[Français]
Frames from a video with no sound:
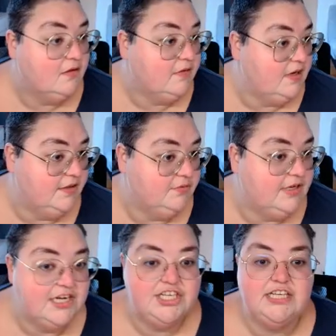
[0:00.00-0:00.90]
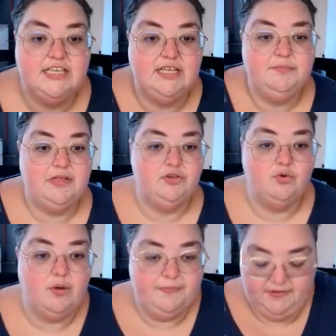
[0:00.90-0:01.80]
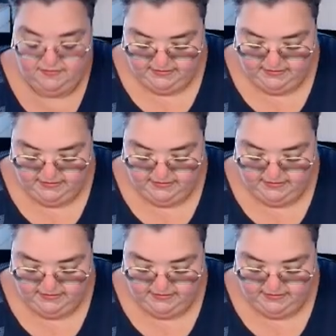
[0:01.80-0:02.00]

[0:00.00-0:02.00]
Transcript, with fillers: Voilà, donc là j'ai écrit mes trois petits